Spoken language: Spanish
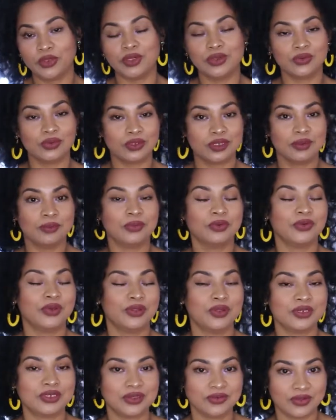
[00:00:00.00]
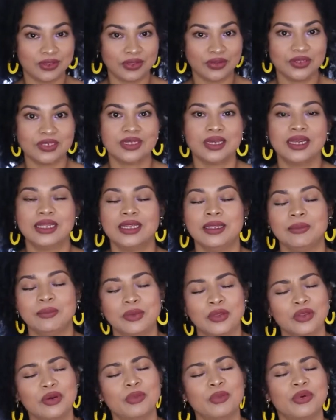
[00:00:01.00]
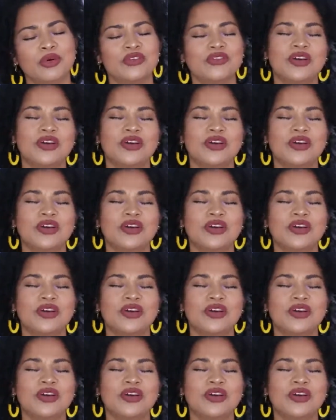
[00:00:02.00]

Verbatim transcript: de tu tiempo viendo este video, así que te pido por